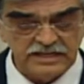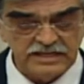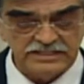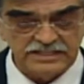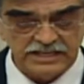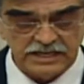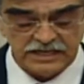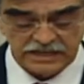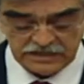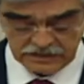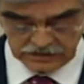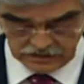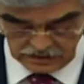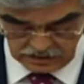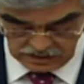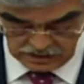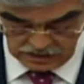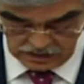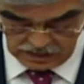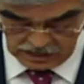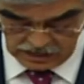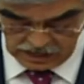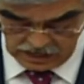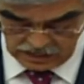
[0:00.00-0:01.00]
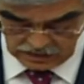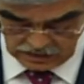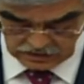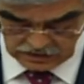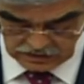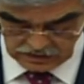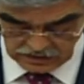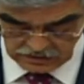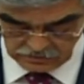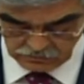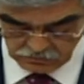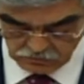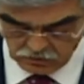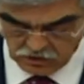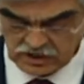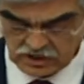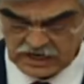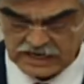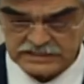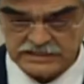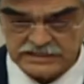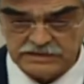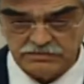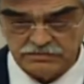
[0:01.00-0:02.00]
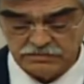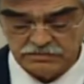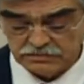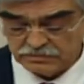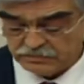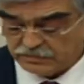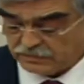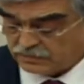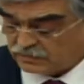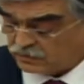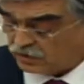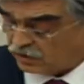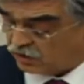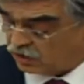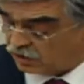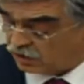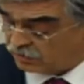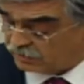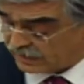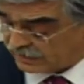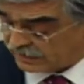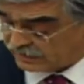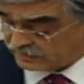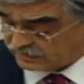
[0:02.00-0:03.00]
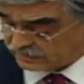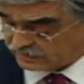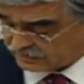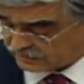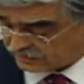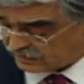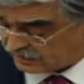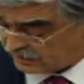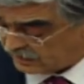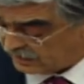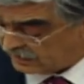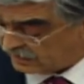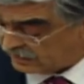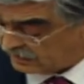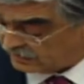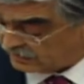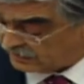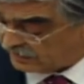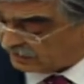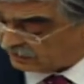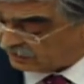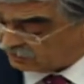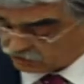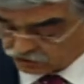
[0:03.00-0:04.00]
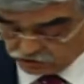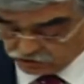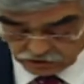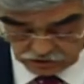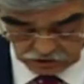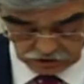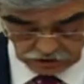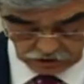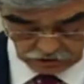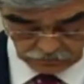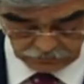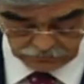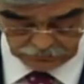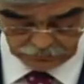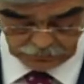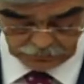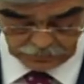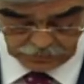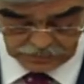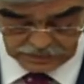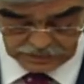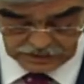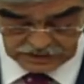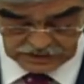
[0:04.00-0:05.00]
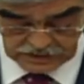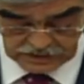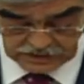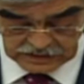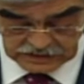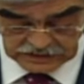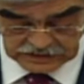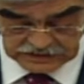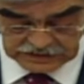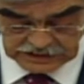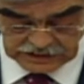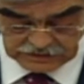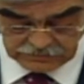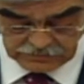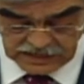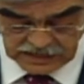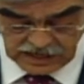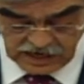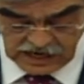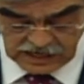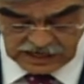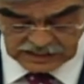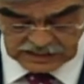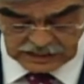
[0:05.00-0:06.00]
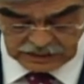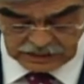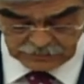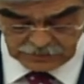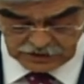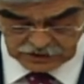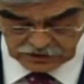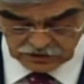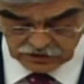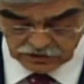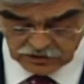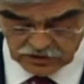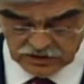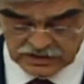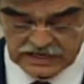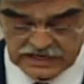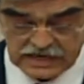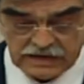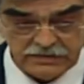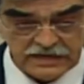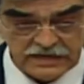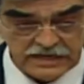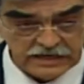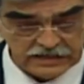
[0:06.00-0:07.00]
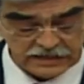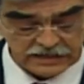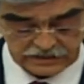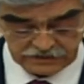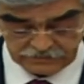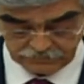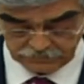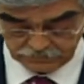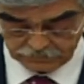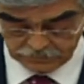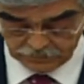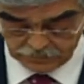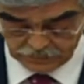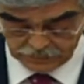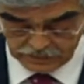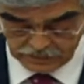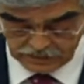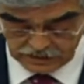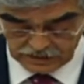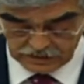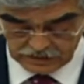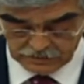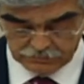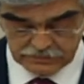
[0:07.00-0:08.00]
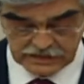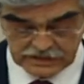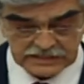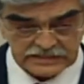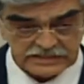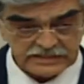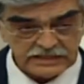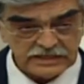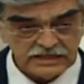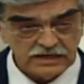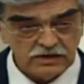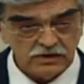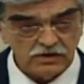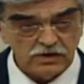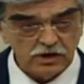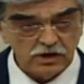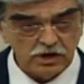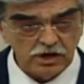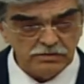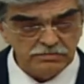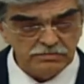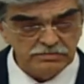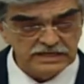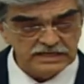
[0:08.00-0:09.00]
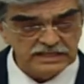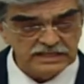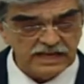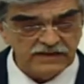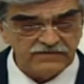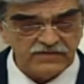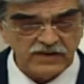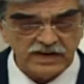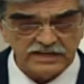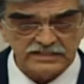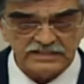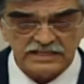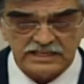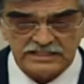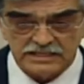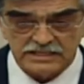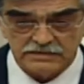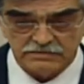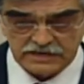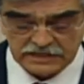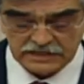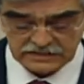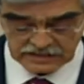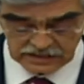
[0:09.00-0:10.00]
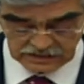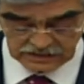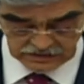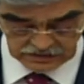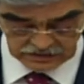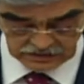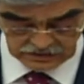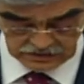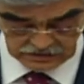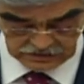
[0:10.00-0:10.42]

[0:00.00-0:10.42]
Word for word: için halk bu kesim olmalıdır diye düşünüyorum. Şimdi AKP şunu diyebilir. Biz 11 defa seçim kazandık